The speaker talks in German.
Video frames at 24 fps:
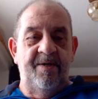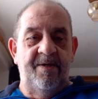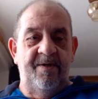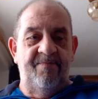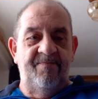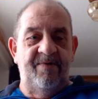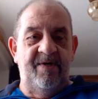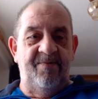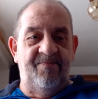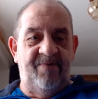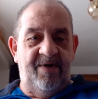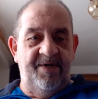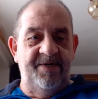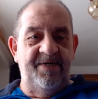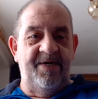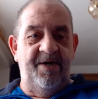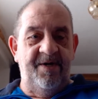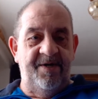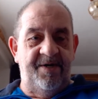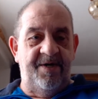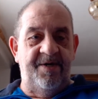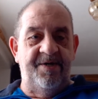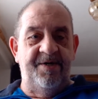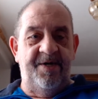Wir waren ja
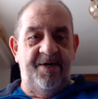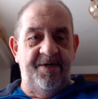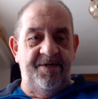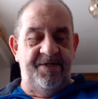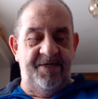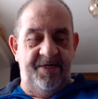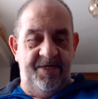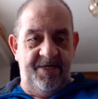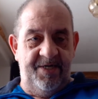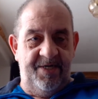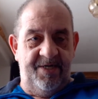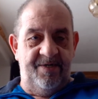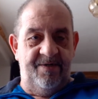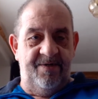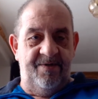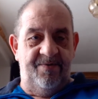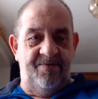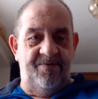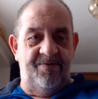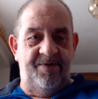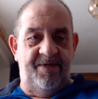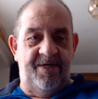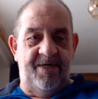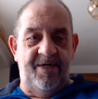Grenadiere
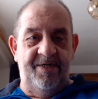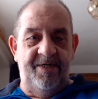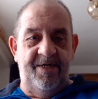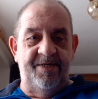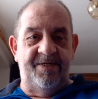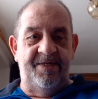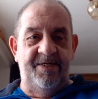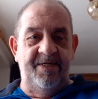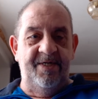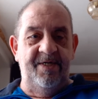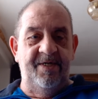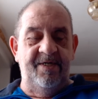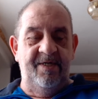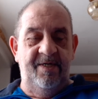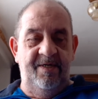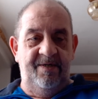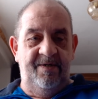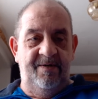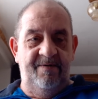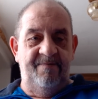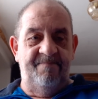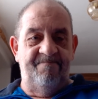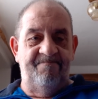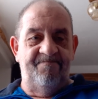und
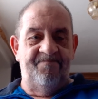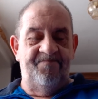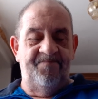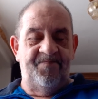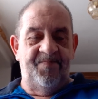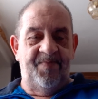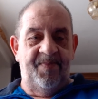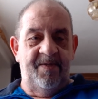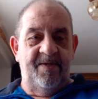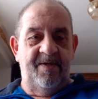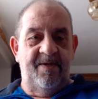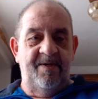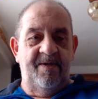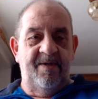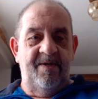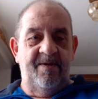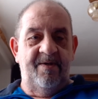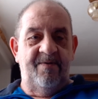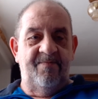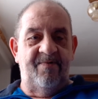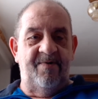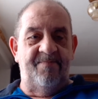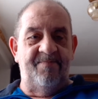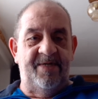Grenadiere,
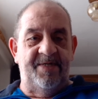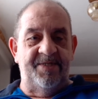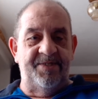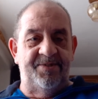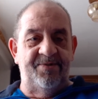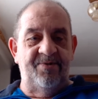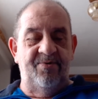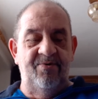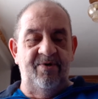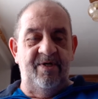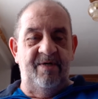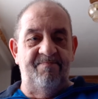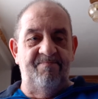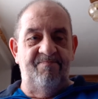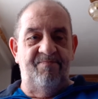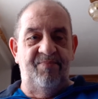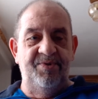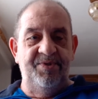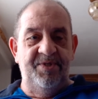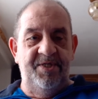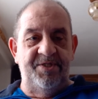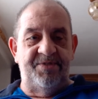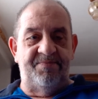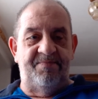wenn man so im
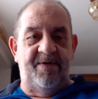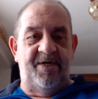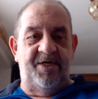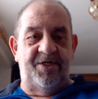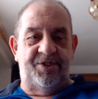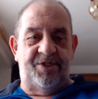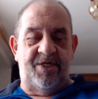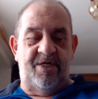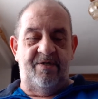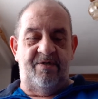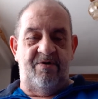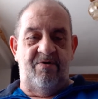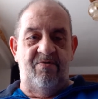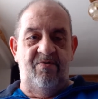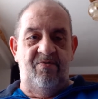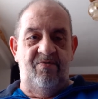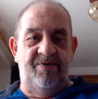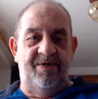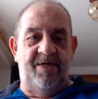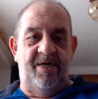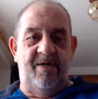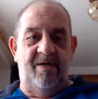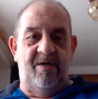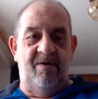
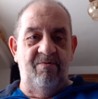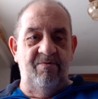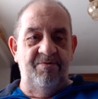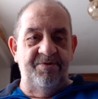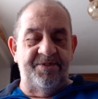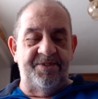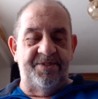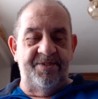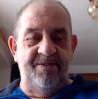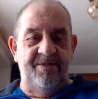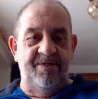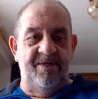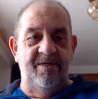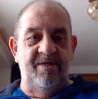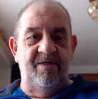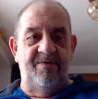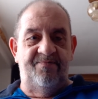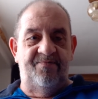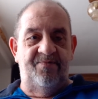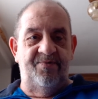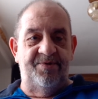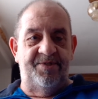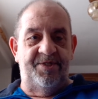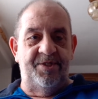Bundeswehrjargon nach außen
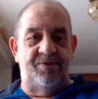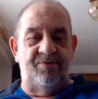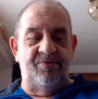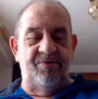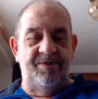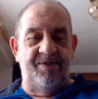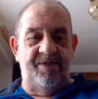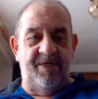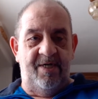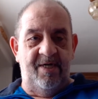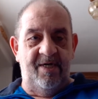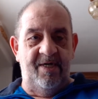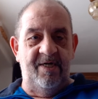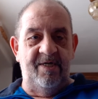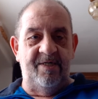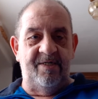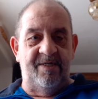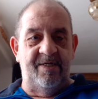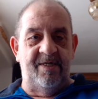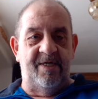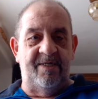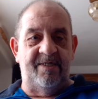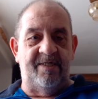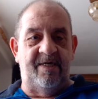irgendwo sich
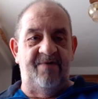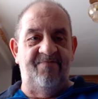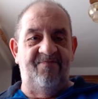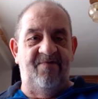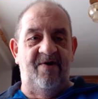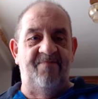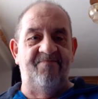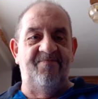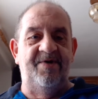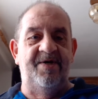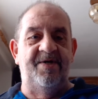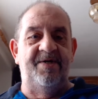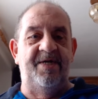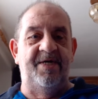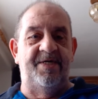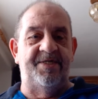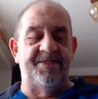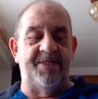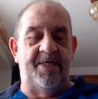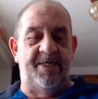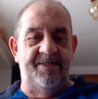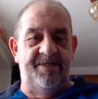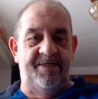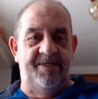unterhalten hat, dann waren wir ja
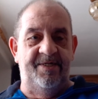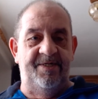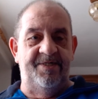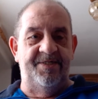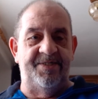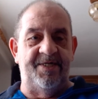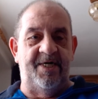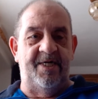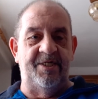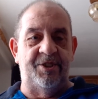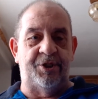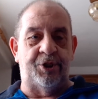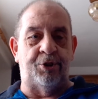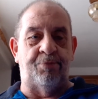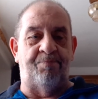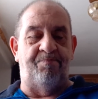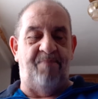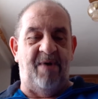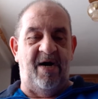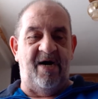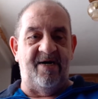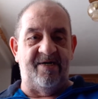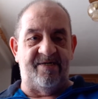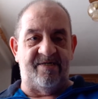nichts anderes als
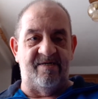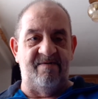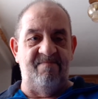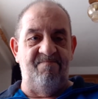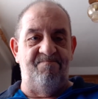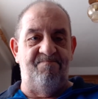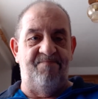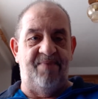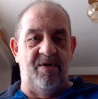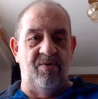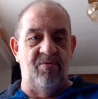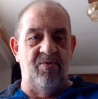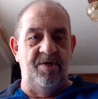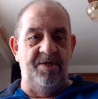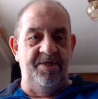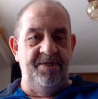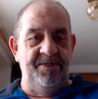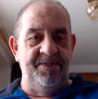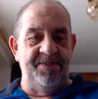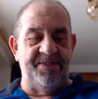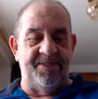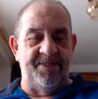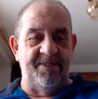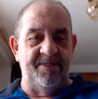
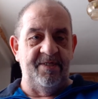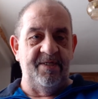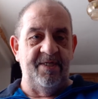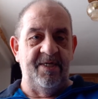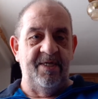Spaten-Paulis.